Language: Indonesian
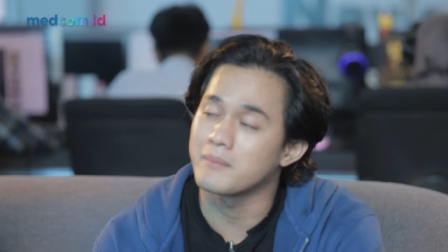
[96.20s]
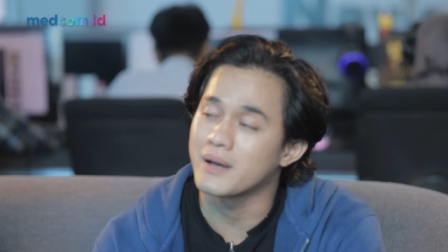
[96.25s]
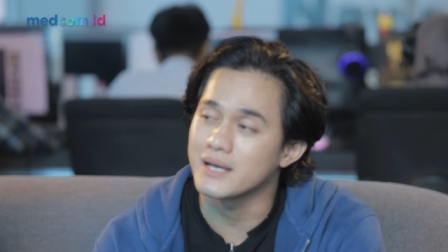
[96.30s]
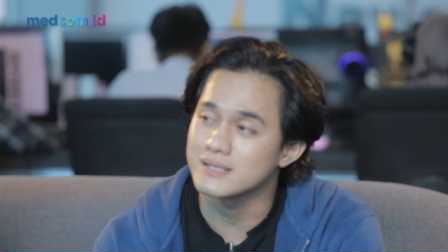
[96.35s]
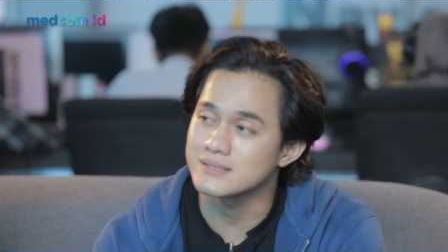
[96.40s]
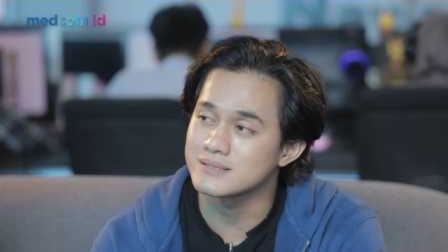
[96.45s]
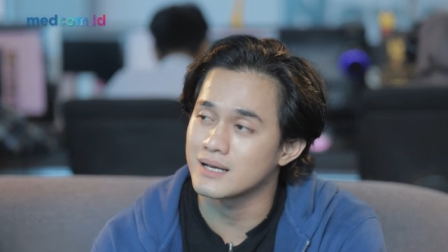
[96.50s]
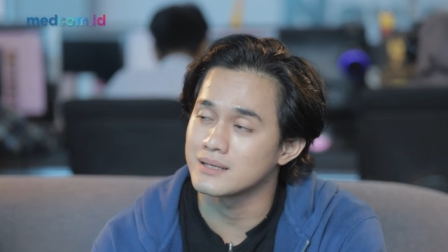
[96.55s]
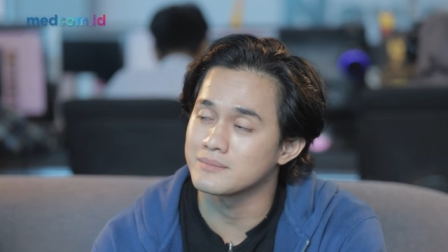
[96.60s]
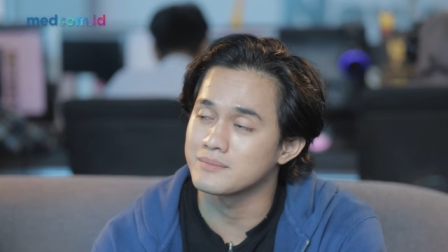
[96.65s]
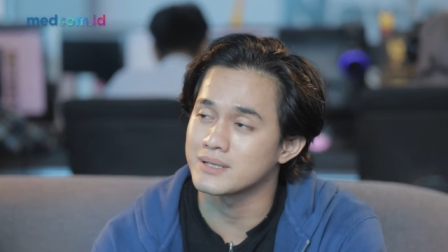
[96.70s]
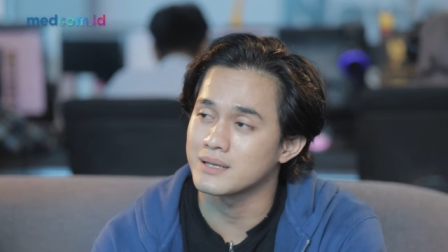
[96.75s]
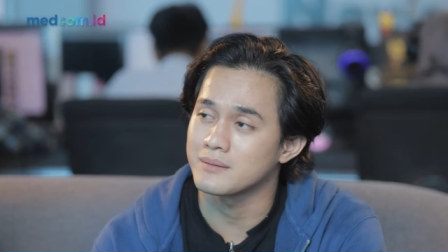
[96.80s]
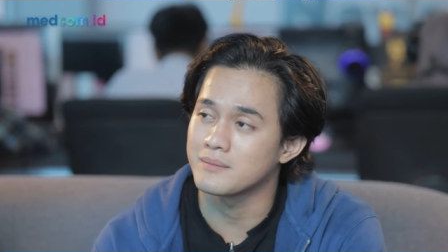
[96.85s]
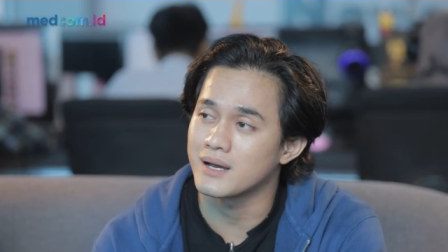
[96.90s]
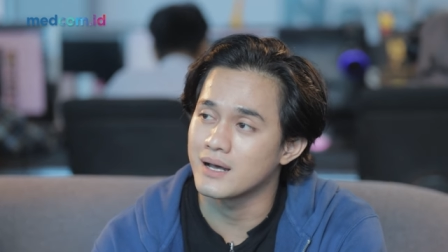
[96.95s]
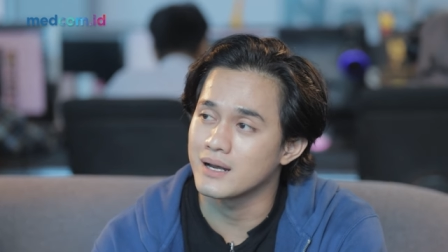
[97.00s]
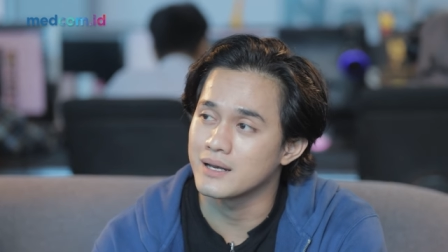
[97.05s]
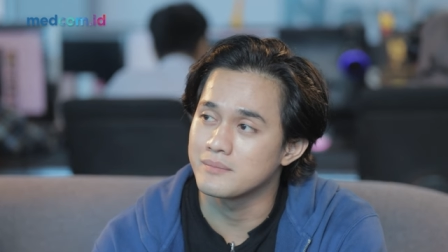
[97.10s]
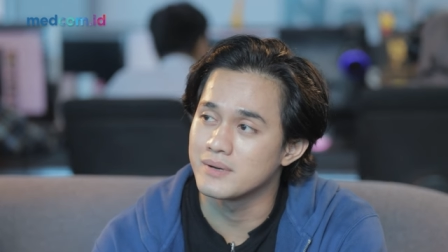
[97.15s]
pemain saat
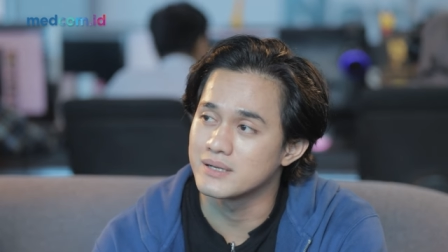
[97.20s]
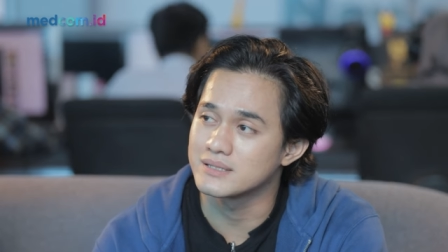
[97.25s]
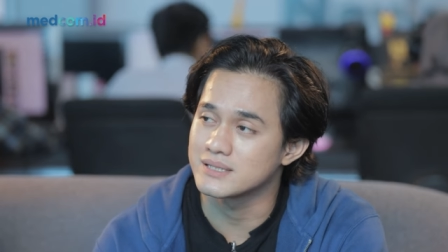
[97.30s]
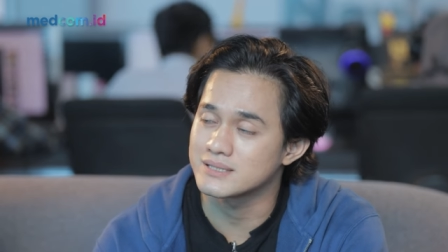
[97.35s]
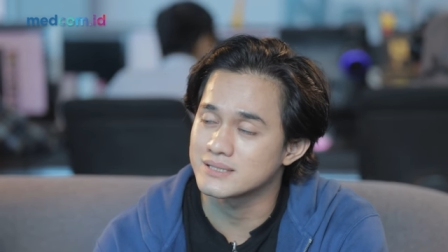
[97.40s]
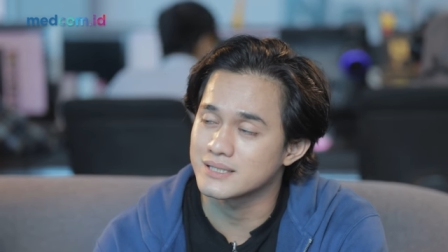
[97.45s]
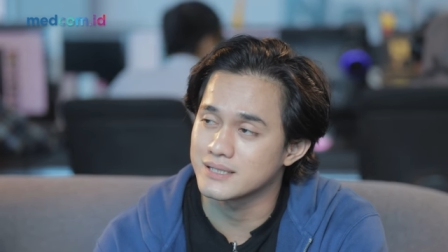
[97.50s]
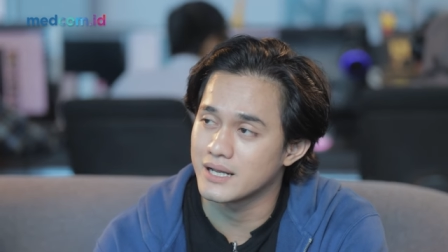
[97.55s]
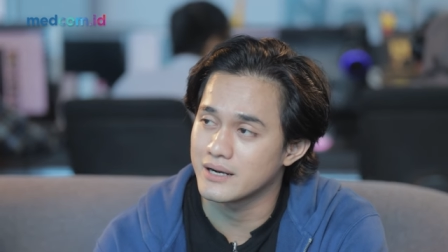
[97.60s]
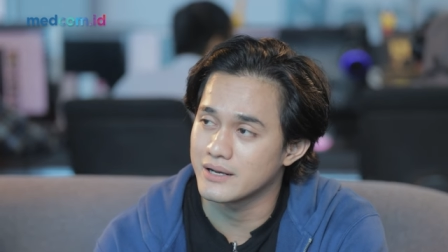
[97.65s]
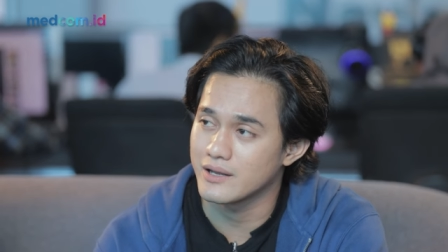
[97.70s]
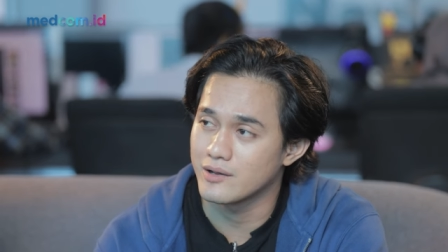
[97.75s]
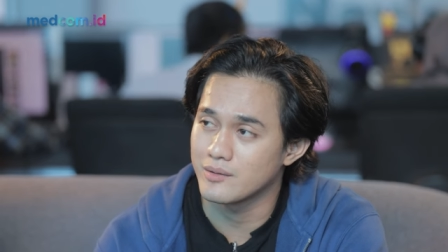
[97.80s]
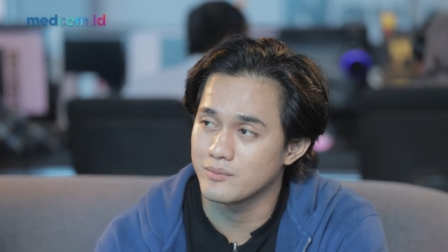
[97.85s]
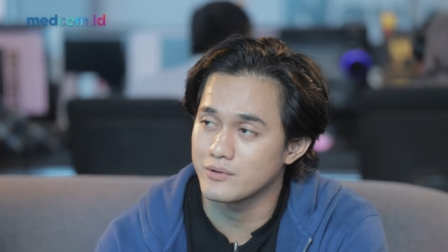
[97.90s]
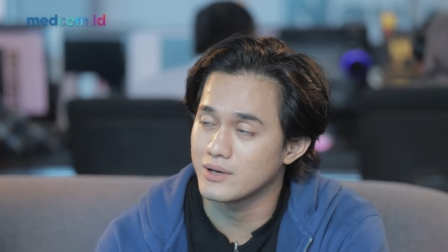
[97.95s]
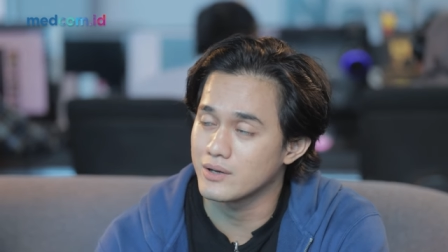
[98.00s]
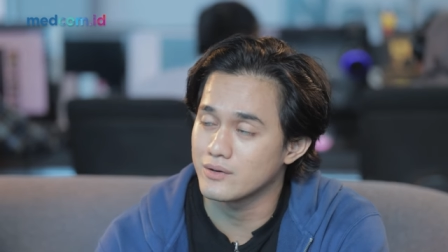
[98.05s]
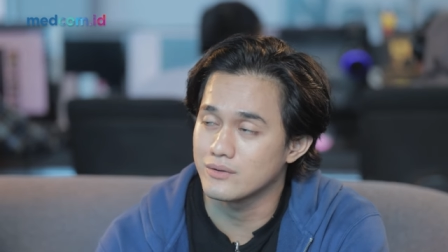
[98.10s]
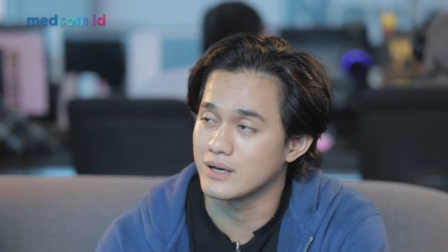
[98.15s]
pertama kali baca skenario
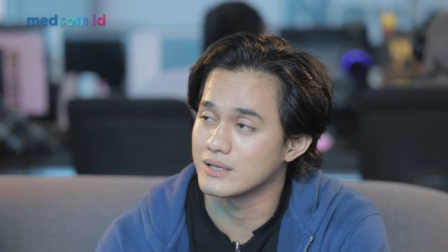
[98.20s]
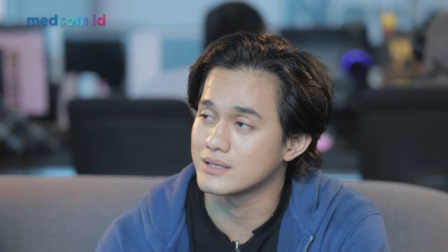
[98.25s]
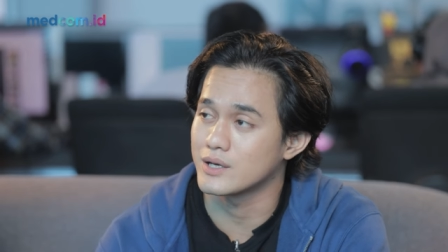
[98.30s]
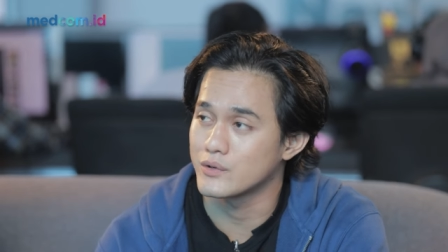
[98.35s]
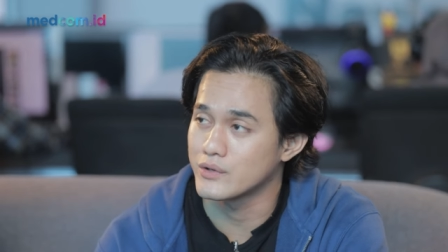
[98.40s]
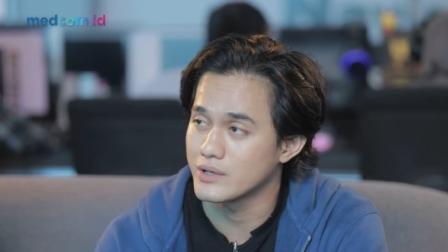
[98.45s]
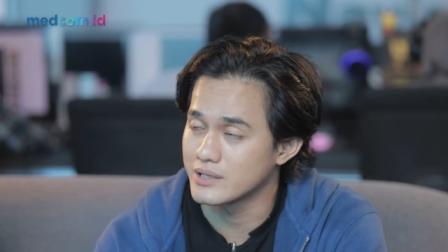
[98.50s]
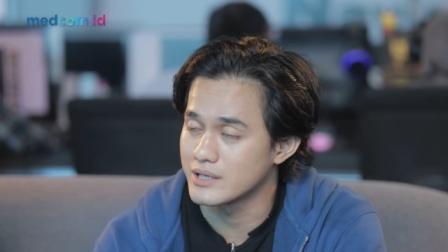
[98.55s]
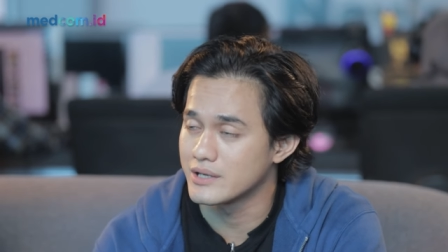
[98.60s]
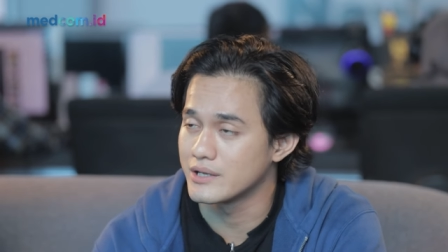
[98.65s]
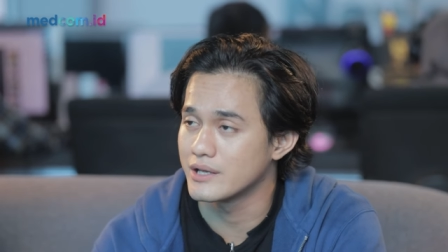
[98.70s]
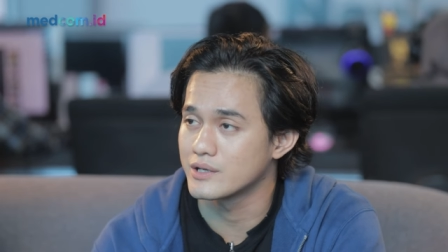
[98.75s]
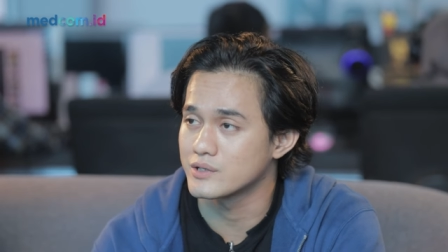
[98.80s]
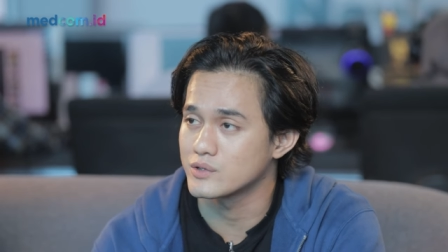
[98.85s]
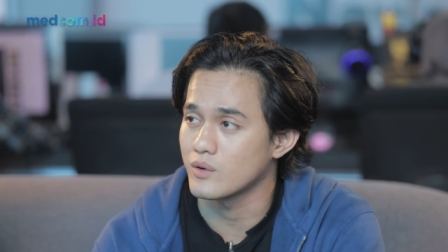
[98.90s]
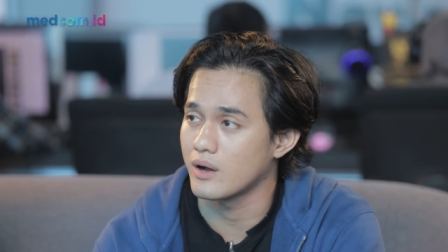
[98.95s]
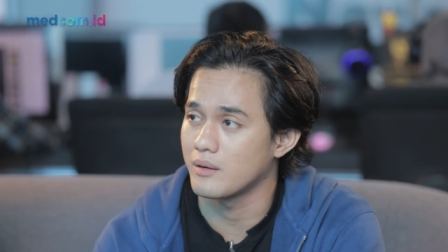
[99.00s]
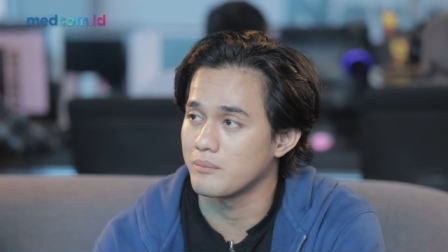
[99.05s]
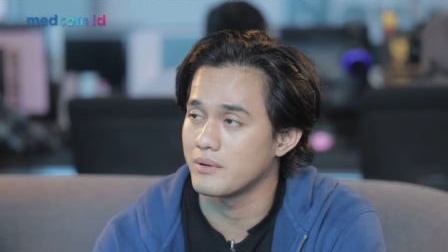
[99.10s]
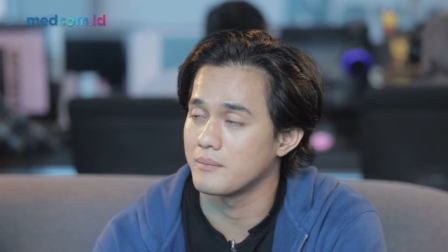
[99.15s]
pun aku nggak tahu ya Danyang
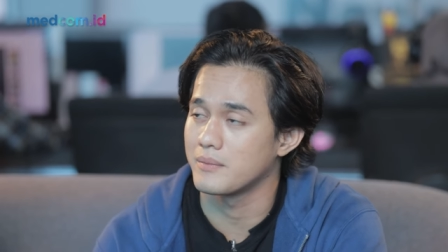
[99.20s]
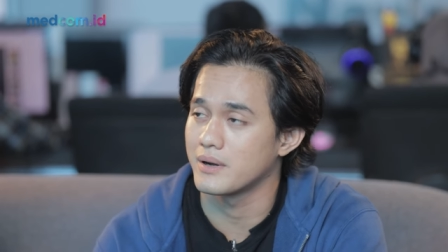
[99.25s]
itu apa.